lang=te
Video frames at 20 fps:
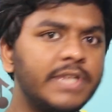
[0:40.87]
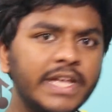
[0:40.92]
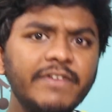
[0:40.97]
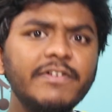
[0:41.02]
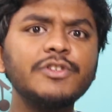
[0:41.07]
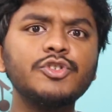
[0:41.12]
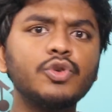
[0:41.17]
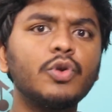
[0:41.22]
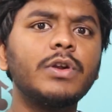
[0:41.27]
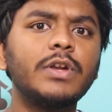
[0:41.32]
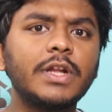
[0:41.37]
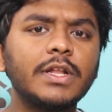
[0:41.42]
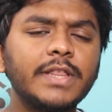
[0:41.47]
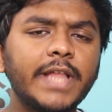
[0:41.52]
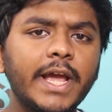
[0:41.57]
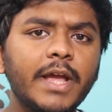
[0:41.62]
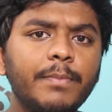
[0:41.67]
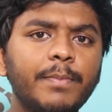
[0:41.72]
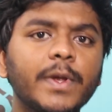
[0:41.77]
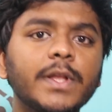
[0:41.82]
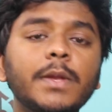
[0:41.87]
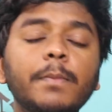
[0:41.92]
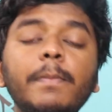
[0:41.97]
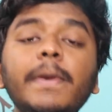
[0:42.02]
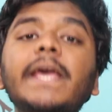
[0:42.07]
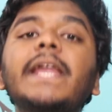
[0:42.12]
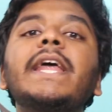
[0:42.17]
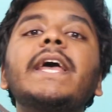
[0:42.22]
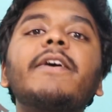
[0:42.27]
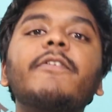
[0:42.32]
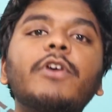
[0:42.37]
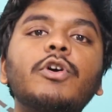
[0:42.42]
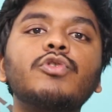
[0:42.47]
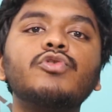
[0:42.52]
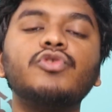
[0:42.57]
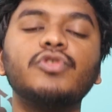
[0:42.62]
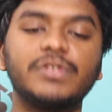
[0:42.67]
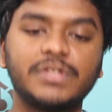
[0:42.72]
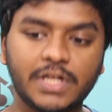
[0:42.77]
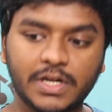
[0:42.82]
టీవీ చూడటం తగ్గిపోయింది మీరే
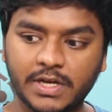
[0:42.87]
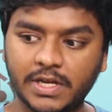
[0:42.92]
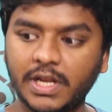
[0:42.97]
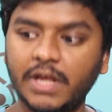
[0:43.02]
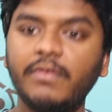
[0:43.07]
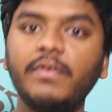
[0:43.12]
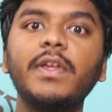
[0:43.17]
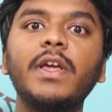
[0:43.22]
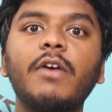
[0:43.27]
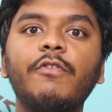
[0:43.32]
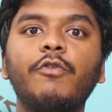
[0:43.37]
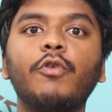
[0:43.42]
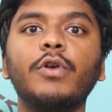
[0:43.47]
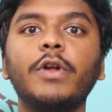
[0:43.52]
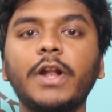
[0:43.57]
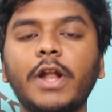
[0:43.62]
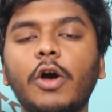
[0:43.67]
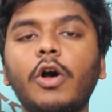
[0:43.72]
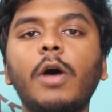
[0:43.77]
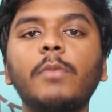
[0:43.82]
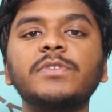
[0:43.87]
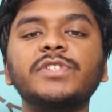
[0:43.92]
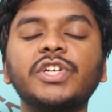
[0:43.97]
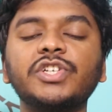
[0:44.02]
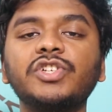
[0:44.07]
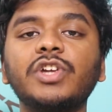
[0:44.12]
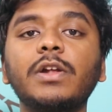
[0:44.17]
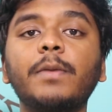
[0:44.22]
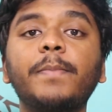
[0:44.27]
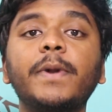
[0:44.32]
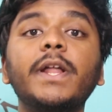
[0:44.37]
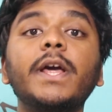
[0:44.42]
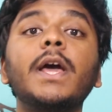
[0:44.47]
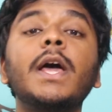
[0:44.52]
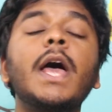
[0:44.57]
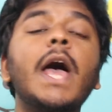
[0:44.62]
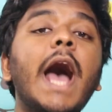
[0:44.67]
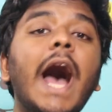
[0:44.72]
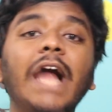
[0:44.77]
ఎక్కువ చూస్తారు టీవీ ఫోన్ నా కామెంట్ సెక్షన్ చెప్పండి